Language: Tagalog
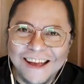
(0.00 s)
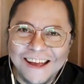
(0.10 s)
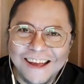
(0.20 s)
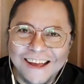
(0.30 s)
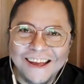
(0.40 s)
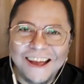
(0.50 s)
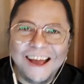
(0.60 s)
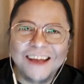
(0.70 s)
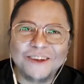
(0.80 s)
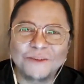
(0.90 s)
Yeah.
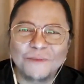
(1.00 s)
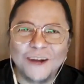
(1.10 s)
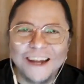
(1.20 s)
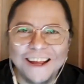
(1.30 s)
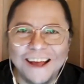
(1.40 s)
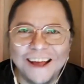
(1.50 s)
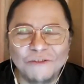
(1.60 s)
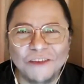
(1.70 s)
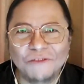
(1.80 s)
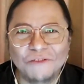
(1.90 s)
Good
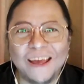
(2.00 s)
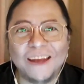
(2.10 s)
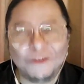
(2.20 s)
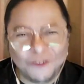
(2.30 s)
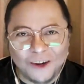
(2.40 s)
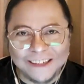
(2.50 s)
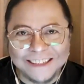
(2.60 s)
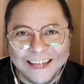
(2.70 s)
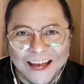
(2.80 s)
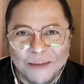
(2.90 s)
morning, uh, Fifi, and of
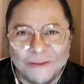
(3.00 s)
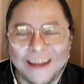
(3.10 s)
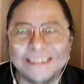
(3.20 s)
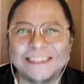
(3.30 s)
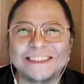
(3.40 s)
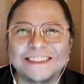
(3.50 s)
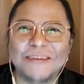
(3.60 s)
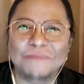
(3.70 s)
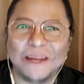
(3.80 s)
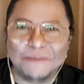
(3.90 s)
course, Gab, Rise and
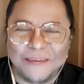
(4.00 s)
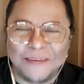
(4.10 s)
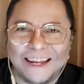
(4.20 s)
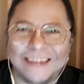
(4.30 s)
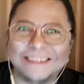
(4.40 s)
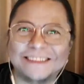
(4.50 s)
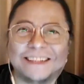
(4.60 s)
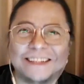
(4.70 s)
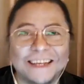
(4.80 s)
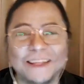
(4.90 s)
Shine
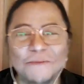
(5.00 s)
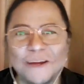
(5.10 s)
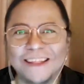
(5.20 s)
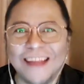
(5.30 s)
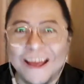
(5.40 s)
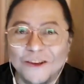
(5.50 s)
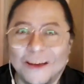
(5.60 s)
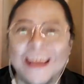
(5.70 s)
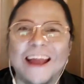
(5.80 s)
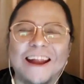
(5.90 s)
Pilipinas. Nagkita Alright. muli
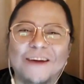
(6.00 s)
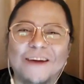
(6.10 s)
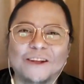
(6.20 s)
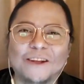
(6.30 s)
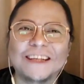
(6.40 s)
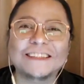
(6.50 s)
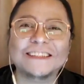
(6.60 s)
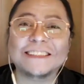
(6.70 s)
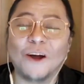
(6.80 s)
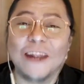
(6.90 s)
tayo, kaya lang on,
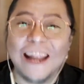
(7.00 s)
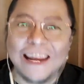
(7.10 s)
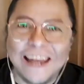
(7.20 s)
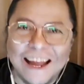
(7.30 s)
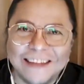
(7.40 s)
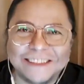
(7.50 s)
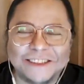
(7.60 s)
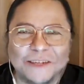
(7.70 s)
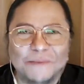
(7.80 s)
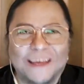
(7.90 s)
online
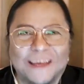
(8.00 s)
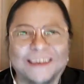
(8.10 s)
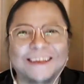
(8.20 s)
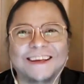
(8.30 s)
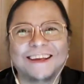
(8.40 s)
lang streaming.